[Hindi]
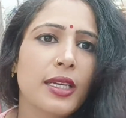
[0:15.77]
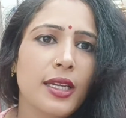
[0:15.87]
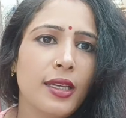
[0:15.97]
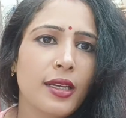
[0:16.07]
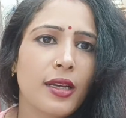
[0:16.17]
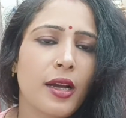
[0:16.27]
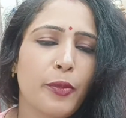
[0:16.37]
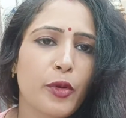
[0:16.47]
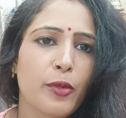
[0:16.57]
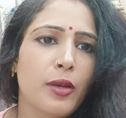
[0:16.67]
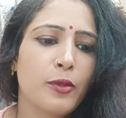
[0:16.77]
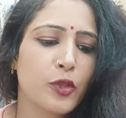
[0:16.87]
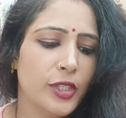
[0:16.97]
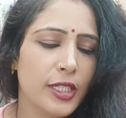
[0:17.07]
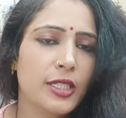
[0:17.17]
हेयर का प्रॉब्लम
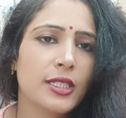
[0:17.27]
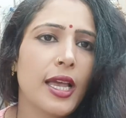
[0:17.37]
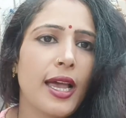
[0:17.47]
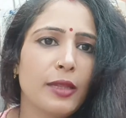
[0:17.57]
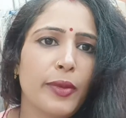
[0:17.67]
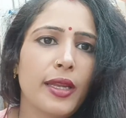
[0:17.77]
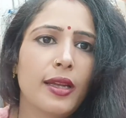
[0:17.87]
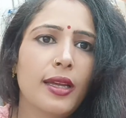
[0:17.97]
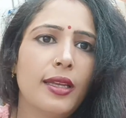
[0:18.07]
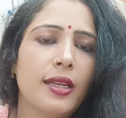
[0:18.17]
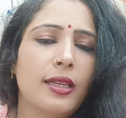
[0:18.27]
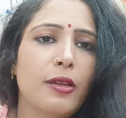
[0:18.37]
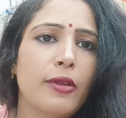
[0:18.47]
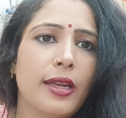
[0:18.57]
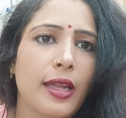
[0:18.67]
होती है जैसे हाथ पैर का हेयर
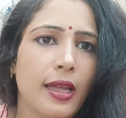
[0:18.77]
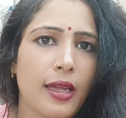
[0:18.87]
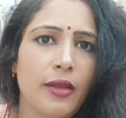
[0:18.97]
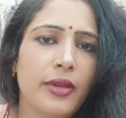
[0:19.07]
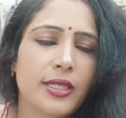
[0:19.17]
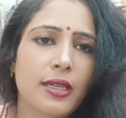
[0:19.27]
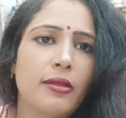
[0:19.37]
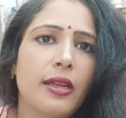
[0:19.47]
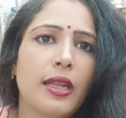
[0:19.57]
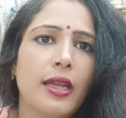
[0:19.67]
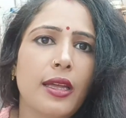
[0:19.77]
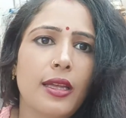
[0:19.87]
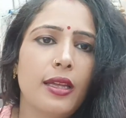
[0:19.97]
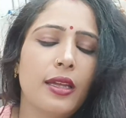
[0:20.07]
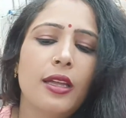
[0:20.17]
निकलवाना है फिक्स करवाना है
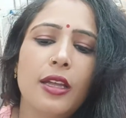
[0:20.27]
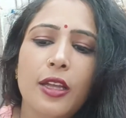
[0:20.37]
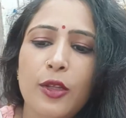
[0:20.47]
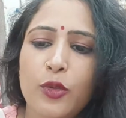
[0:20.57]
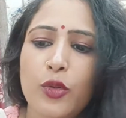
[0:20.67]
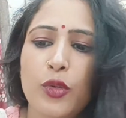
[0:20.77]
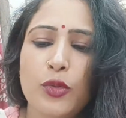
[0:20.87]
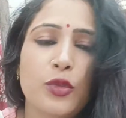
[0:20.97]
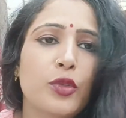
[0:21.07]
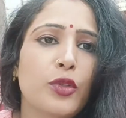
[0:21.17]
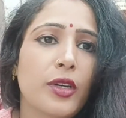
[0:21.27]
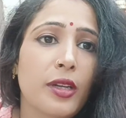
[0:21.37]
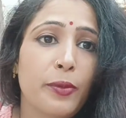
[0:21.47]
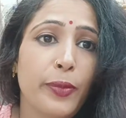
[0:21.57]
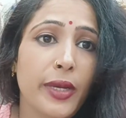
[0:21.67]
तो उनको
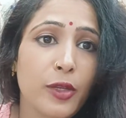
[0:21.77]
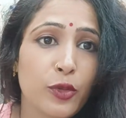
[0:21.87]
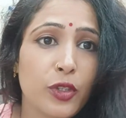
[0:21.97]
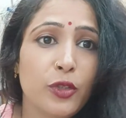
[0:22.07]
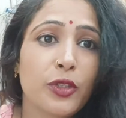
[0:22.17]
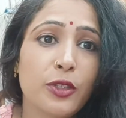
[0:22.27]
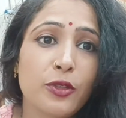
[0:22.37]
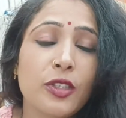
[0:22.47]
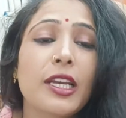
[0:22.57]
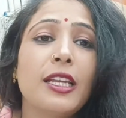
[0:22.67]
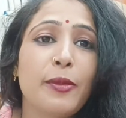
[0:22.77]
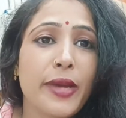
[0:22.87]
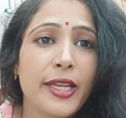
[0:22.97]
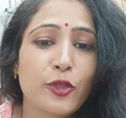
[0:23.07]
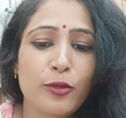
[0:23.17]
अगर पेन होती होगी उनके लिए
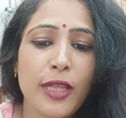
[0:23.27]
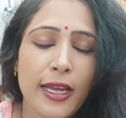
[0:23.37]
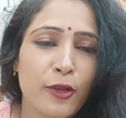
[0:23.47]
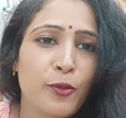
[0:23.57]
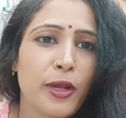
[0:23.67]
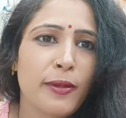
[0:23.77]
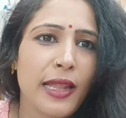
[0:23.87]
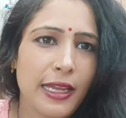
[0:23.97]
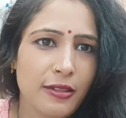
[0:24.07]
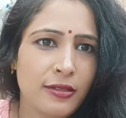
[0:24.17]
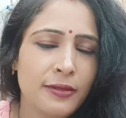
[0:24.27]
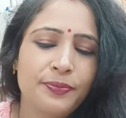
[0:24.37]
मैं सुविधा एक उपलब्ध लाई हूँ